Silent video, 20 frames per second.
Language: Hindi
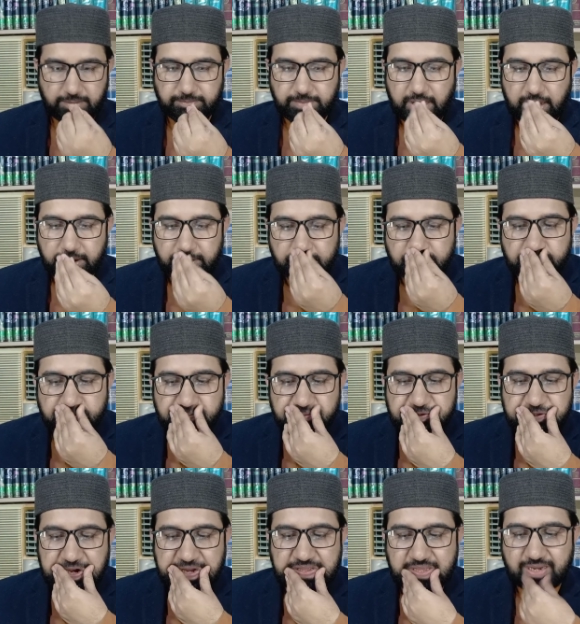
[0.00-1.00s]
हम आए रोज़
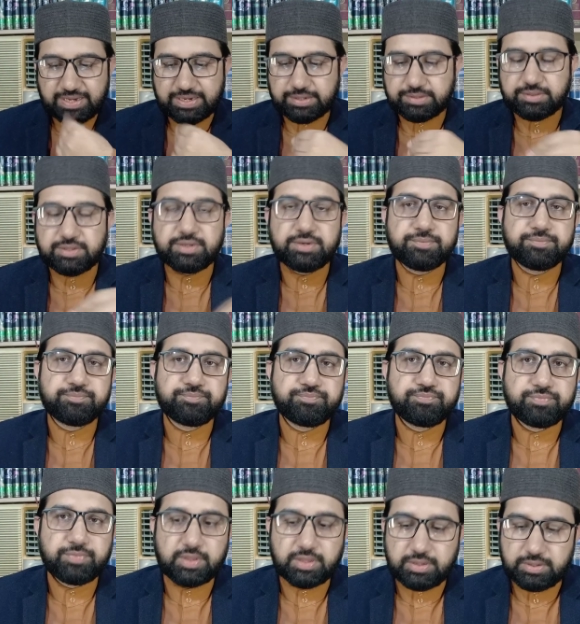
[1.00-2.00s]
मुशाह करते हैं
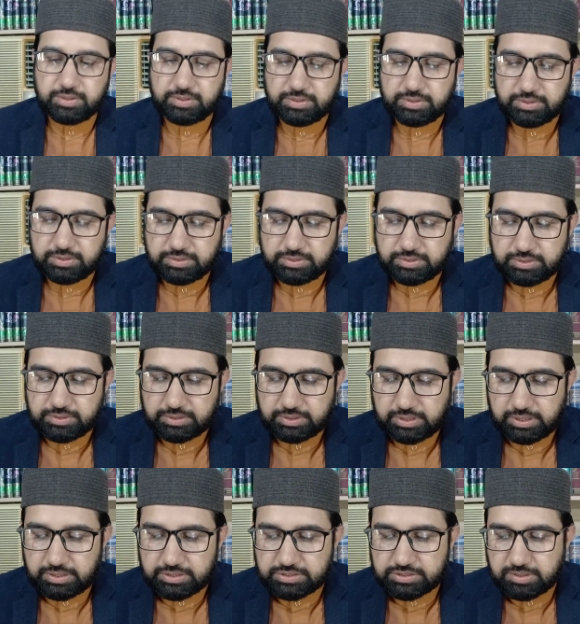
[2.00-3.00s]

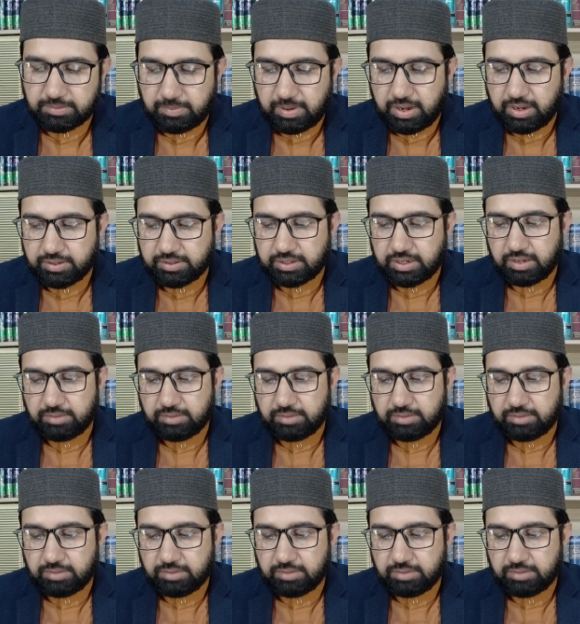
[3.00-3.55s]
कि ज़मान